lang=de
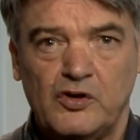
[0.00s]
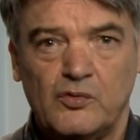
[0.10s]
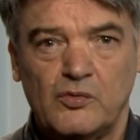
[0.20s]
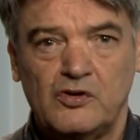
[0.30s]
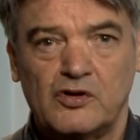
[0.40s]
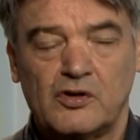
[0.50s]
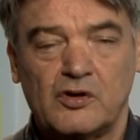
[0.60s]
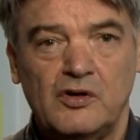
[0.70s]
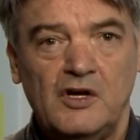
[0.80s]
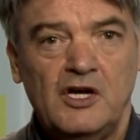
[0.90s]
den
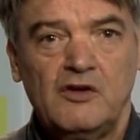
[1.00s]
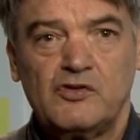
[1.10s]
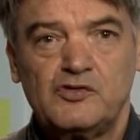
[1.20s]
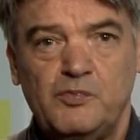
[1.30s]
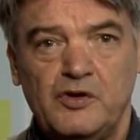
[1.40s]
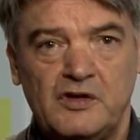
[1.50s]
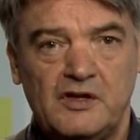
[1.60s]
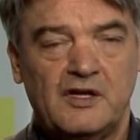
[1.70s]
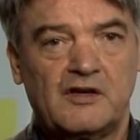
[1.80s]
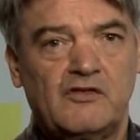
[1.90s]
Untergrund, wir spüren
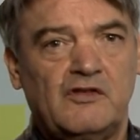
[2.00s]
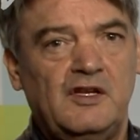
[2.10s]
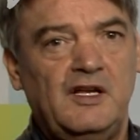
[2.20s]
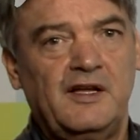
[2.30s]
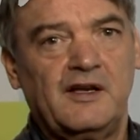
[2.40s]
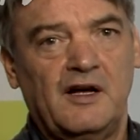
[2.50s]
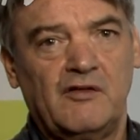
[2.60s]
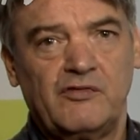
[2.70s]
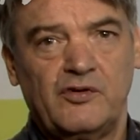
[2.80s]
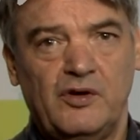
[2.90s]
die Textilien
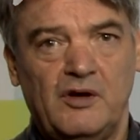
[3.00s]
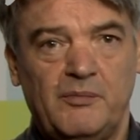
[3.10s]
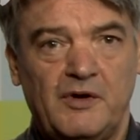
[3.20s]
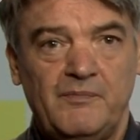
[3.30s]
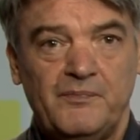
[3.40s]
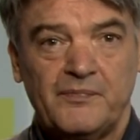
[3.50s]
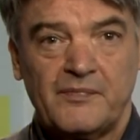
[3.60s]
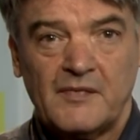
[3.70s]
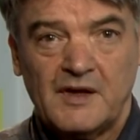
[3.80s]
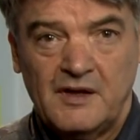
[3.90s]
auf dem Körper,
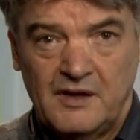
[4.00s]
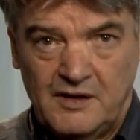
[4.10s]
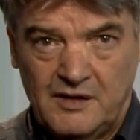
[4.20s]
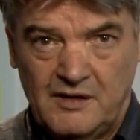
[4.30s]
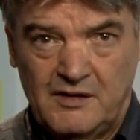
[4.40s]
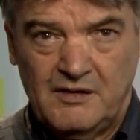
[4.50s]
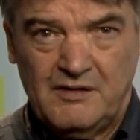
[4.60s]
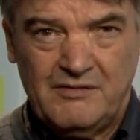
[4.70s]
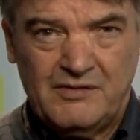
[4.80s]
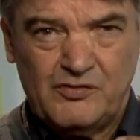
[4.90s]

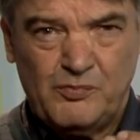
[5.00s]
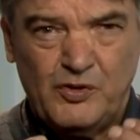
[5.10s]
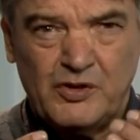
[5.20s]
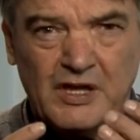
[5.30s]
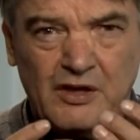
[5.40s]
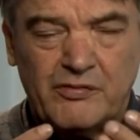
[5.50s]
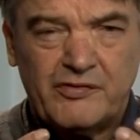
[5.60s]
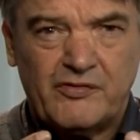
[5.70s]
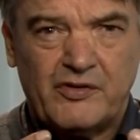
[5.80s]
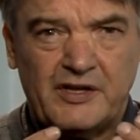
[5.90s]
wir spüren die
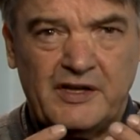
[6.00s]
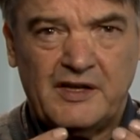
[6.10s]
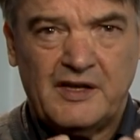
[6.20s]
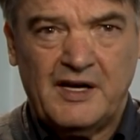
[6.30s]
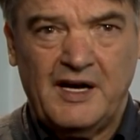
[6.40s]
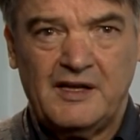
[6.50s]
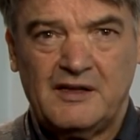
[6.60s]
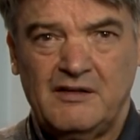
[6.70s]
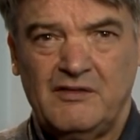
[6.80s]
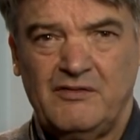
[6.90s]
Luftfeuchtigkeit,
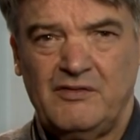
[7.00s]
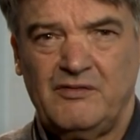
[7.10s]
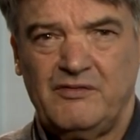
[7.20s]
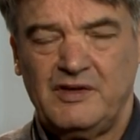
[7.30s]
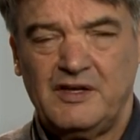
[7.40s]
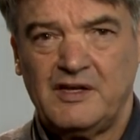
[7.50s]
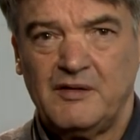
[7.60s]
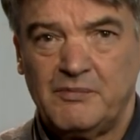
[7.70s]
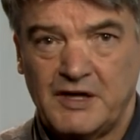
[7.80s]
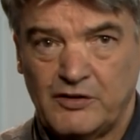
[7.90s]
wie die
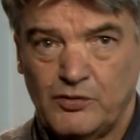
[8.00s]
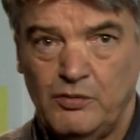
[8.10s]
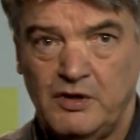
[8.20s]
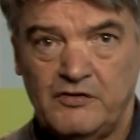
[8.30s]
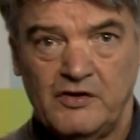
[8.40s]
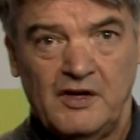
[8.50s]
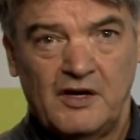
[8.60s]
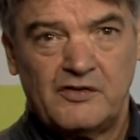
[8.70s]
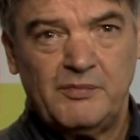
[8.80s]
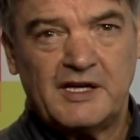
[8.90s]
Temperatur ist.
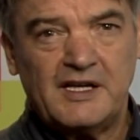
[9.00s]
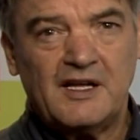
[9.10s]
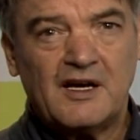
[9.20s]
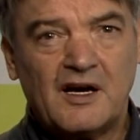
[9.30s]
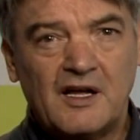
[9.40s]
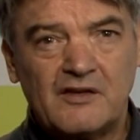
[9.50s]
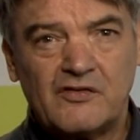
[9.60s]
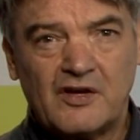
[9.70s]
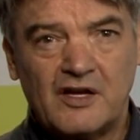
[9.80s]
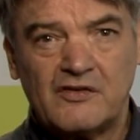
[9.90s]
Also wir kriegen
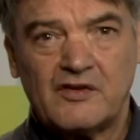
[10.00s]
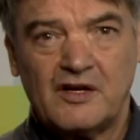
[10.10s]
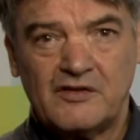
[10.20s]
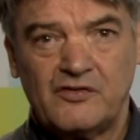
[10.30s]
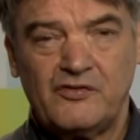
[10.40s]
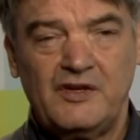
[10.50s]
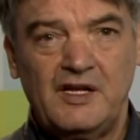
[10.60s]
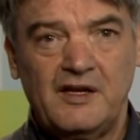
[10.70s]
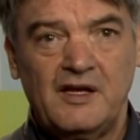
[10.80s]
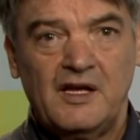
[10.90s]
ganz, ganz, ganz
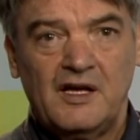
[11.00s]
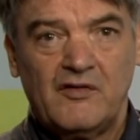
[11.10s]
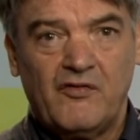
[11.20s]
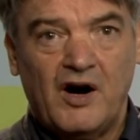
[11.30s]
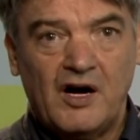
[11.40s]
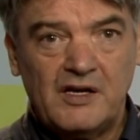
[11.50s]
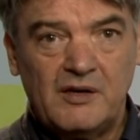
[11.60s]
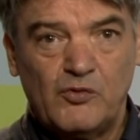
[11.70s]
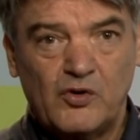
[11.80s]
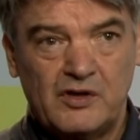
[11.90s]
viele
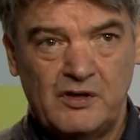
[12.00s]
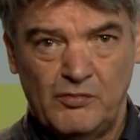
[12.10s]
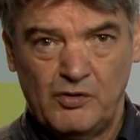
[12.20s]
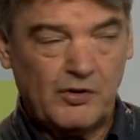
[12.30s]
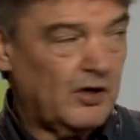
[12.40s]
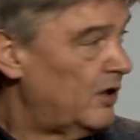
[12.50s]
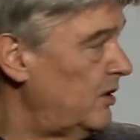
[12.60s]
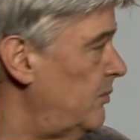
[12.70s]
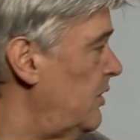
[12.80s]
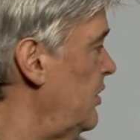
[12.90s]
Wahrnehmungen, die wir aber gar
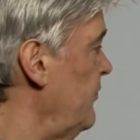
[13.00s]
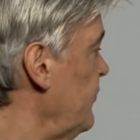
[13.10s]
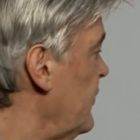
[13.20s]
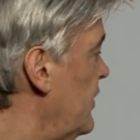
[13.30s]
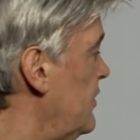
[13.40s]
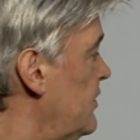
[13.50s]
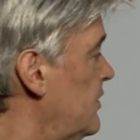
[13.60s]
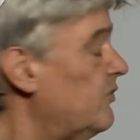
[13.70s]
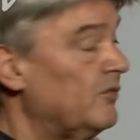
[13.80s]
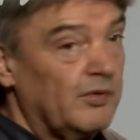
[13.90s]
nicht mehr in
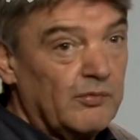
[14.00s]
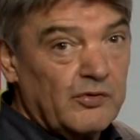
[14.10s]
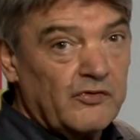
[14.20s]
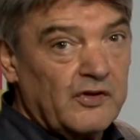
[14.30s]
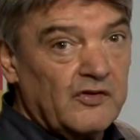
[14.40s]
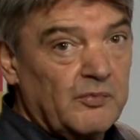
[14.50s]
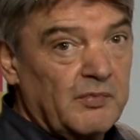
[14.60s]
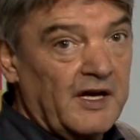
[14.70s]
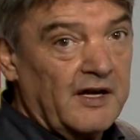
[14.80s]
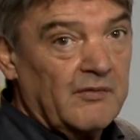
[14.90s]
diesem
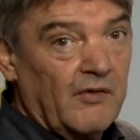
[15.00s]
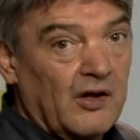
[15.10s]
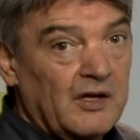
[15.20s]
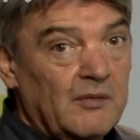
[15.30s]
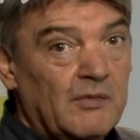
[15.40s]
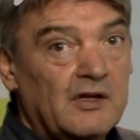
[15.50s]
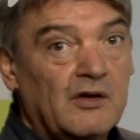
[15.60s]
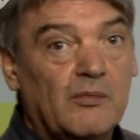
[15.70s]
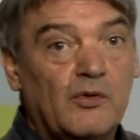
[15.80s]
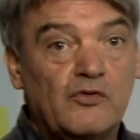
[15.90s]
Bewusstseinsbereich wahrnehmen,
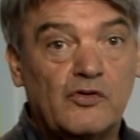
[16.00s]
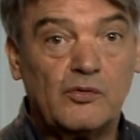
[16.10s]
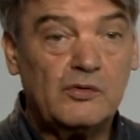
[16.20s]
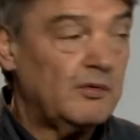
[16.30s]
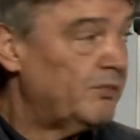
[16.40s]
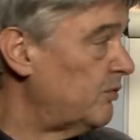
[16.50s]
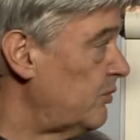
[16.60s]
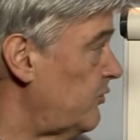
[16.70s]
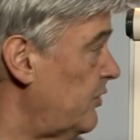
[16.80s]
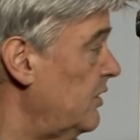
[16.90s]
die aber unser
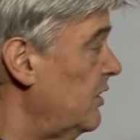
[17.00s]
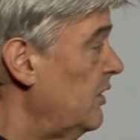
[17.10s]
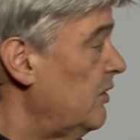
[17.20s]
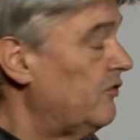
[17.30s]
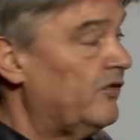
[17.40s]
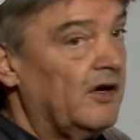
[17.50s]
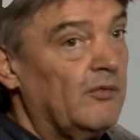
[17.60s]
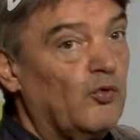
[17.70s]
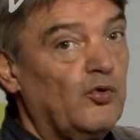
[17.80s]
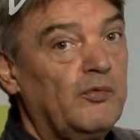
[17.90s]
Unterbewusstsein
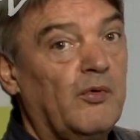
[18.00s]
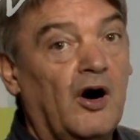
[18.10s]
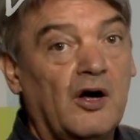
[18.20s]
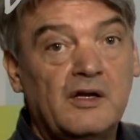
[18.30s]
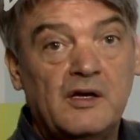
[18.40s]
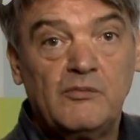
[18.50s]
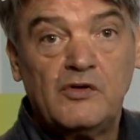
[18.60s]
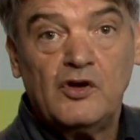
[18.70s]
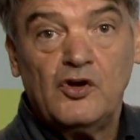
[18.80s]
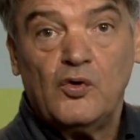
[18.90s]
sehr wohl
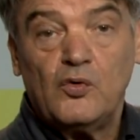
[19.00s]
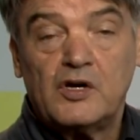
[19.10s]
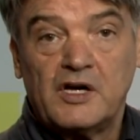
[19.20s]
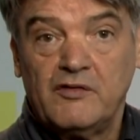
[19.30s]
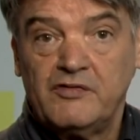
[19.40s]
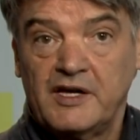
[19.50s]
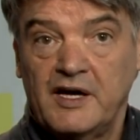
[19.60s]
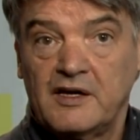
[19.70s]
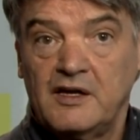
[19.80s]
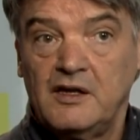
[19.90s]
wahrnimmt und darauf
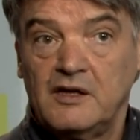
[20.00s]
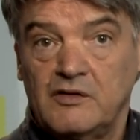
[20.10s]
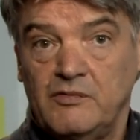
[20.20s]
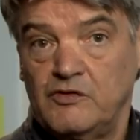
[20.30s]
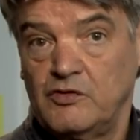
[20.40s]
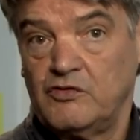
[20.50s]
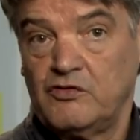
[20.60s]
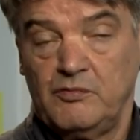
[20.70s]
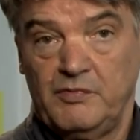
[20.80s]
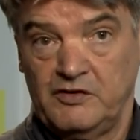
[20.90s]
reagiert. Wenn es
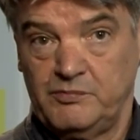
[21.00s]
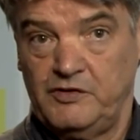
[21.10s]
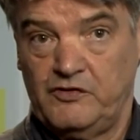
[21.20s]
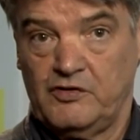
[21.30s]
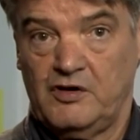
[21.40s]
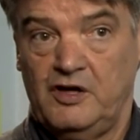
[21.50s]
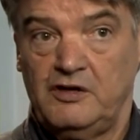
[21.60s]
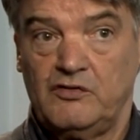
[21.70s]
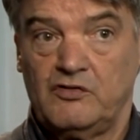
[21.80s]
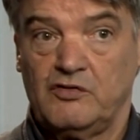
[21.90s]
uns zum Beispiel zu
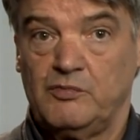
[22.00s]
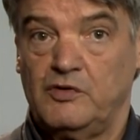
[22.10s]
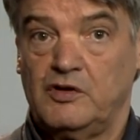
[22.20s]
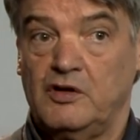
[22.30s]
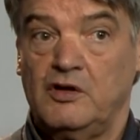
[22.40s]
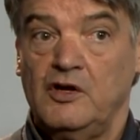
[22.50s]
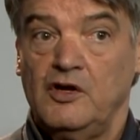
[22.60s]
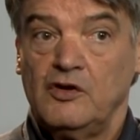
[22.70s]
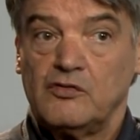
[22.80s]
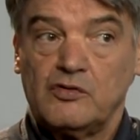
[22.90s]
kalt ist, dass wir dann
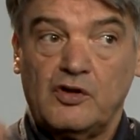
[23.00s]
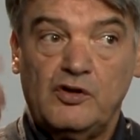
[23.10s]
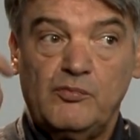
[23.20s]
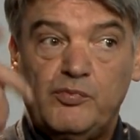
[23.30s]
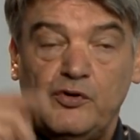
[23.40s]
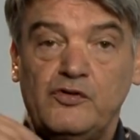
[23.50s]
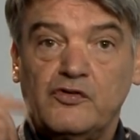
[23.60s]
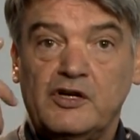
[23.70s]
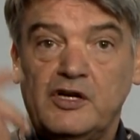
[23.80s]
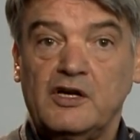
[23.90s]
so den
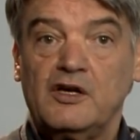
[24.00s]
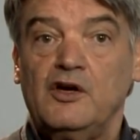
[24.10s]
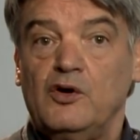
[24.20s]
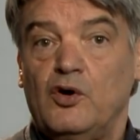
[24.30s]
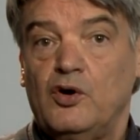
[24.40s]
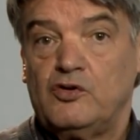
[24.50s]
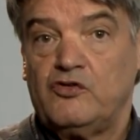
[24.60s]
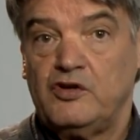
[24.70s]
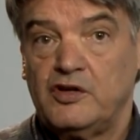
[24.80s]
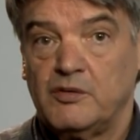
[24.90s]
Impuls kriegen, äh,
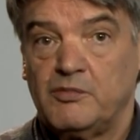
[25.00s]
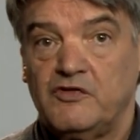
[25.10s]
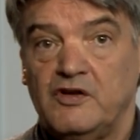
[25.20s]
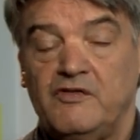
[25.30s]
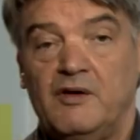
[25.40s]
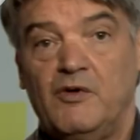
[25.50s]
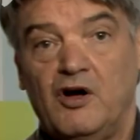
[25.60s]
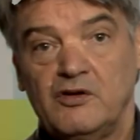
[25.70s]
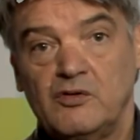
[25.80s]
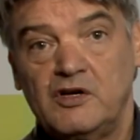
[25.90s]
zieh dich ein bisschen wärmer
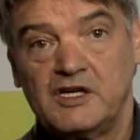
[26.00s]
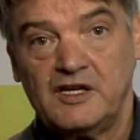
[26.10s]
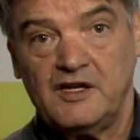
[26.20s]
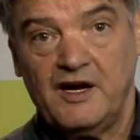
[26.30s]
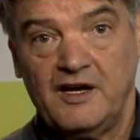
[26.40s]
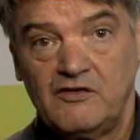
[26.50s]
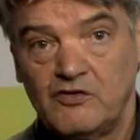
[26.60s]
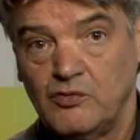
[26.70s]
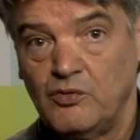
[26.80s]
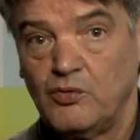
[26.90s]
an oder dreh die
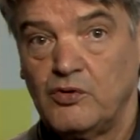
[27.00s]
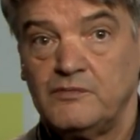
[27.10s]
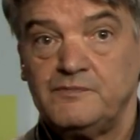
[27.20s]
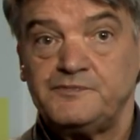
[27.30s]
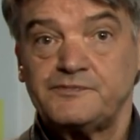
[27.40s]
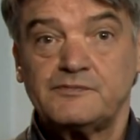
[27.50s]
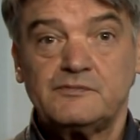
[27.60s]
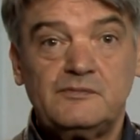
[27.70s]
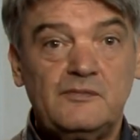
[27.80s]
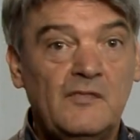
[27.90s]
Heizung hoch.
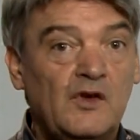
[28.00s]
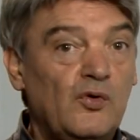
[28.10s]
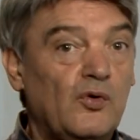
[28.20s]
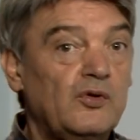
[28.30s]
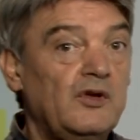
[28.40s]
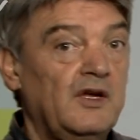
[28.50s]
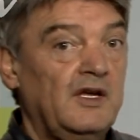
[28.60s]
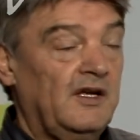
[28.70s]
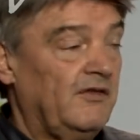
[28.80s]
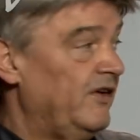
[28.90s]
Und
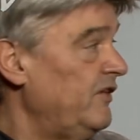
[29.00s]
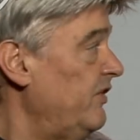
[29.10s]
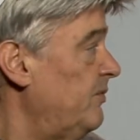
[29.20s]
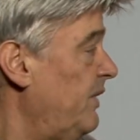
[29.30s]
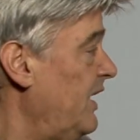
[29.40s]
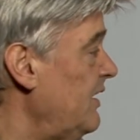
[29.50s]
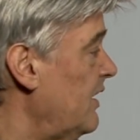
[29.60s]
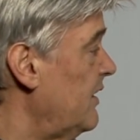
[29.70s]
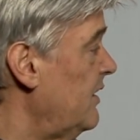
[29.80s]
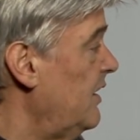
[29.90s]
wenn wir
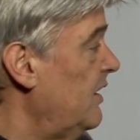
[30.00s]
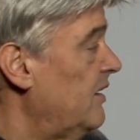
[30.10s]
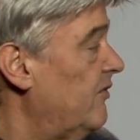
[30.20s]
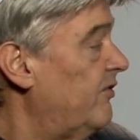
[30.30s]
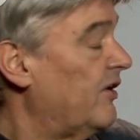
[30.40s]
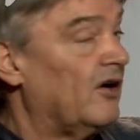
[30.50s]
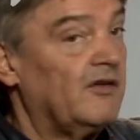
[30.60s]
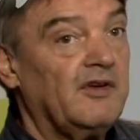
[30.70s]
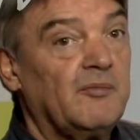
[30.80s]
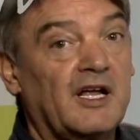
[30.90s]
pendeln, dann
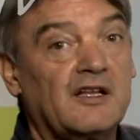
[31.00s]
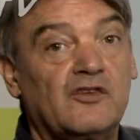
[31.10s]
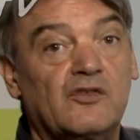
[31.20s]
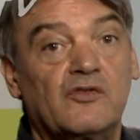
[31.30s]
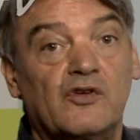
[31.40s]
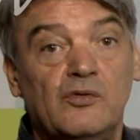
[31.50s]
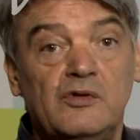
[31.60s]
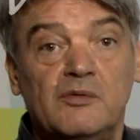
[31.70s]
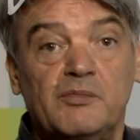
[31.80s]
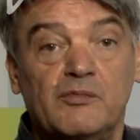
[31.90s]
fragen wir praktisch unser
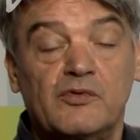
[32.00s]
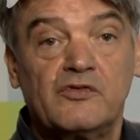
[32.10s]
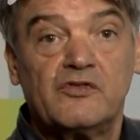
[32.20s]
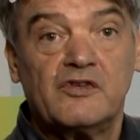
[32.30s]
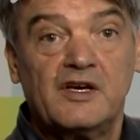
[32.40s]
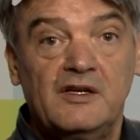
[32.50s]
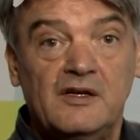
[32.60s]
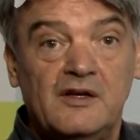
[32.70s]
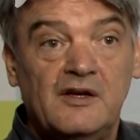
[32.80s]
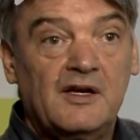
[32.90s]
Unterbewusstsein,
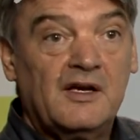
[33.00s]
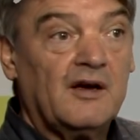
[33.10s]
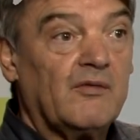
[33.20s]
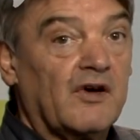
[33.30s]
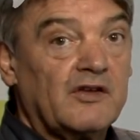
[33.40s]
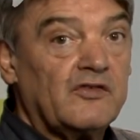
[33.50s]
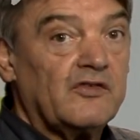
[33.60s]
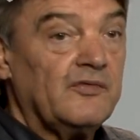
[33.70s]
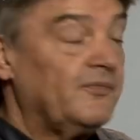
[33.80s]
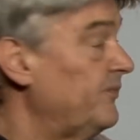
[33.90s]
was